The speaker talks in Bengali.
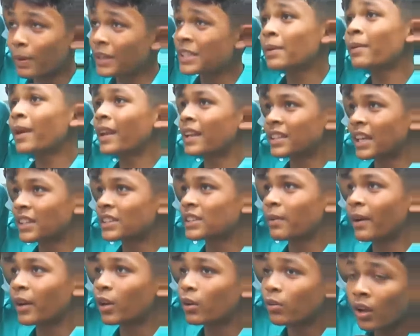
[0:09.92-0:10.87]
বেশি বেড়ে
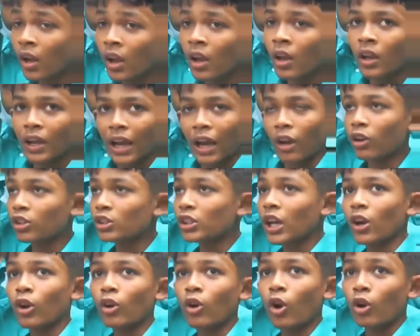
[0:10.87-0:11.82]
যাচ্ছে মানে কারণ
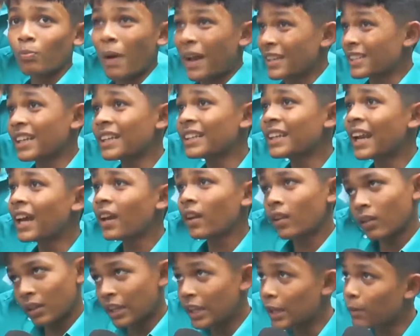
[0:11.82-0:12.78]
হচ্ছে এখন মাঝারিরা
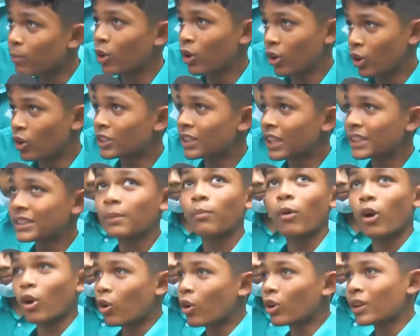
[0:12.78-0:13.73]
নির্মূলক হয়ে যাচ্ছে
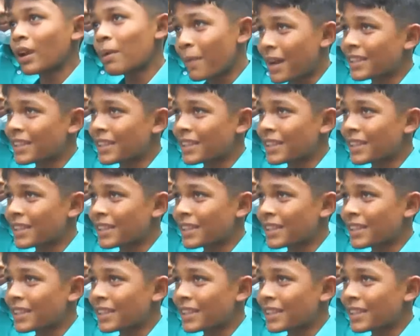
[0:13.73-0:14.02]
বড় লোকরা